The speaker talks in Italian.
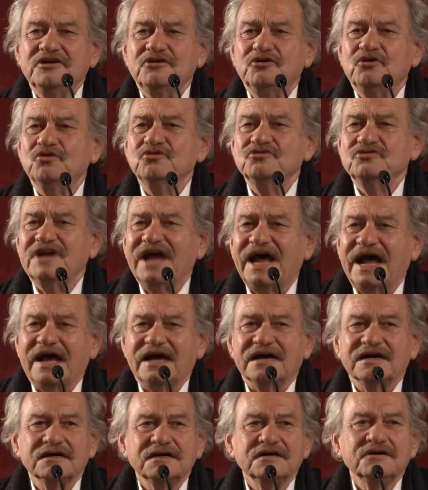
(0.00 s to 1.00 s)
non
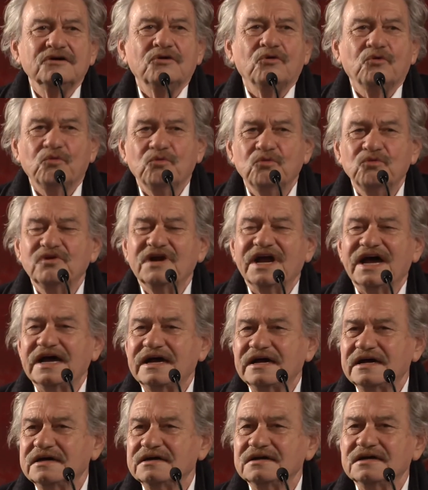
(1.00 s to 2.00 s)
ha
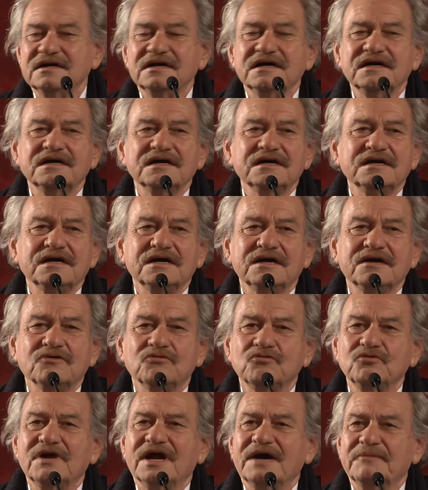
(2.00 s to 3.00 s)
una, eh,
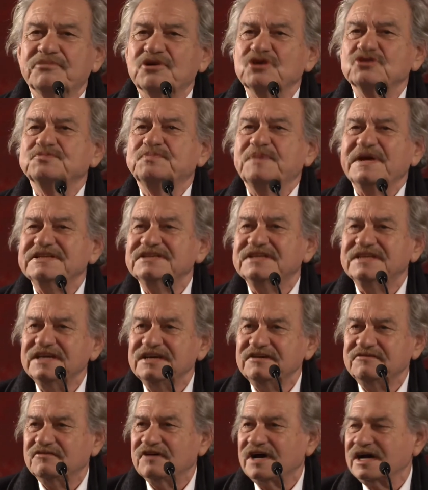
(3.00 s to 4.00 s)
una,
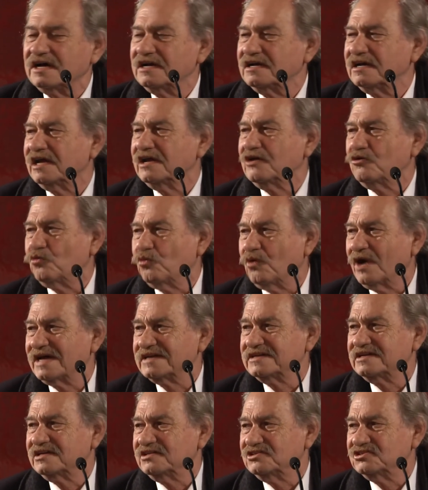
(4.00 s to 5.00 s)
prospettiva nei
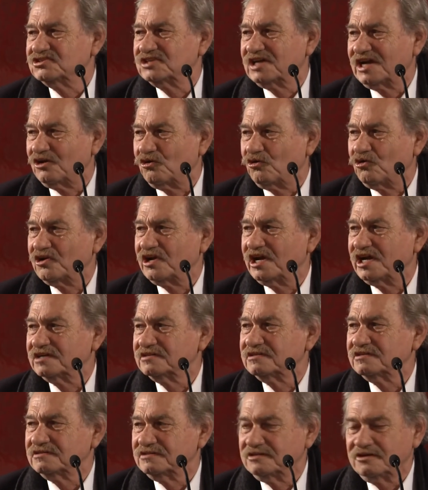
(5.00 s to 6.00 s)
quadri di Saloia,
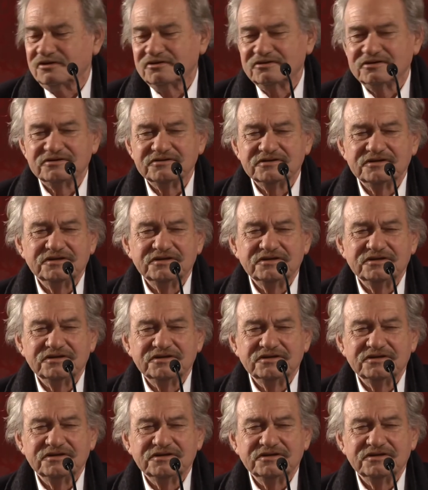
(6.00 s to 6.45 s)
no?